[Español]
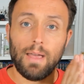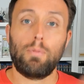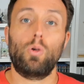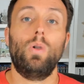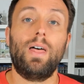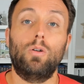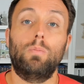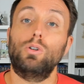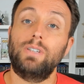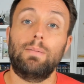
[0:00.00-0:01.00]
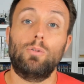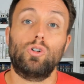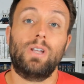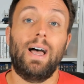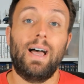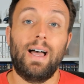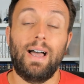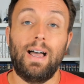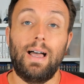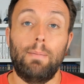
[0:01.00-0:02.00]
Por un lado, pues tenemos
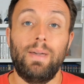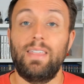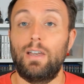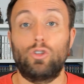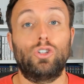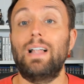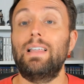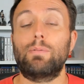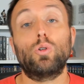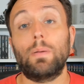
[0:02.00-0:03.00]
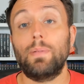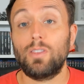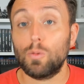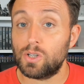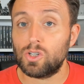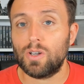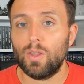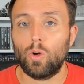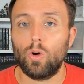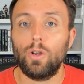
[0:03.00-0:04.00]
a Vader total y absolutamente
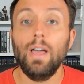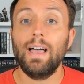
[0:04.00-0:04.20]
obsesionado con